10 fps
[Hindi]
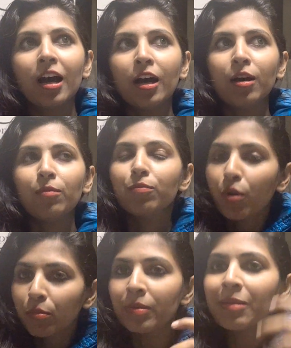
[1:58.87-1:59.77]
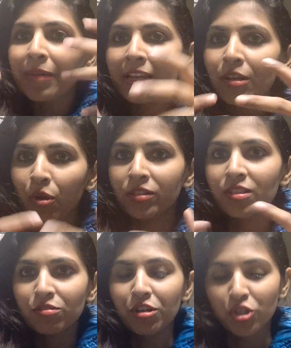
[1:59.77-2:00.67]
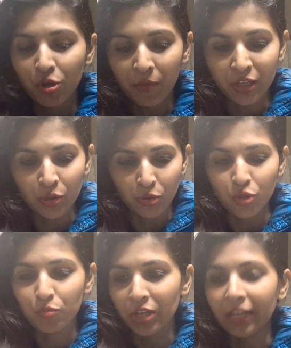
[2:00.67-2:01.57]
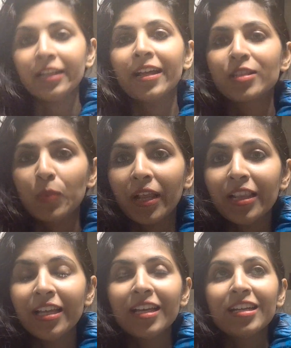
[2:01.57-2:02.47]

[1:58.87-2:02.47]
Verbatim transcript: प्रॉब्ली मेन कॉन्सेंट्रेशन ऑन माई यूट्यूब चैनल एज वेल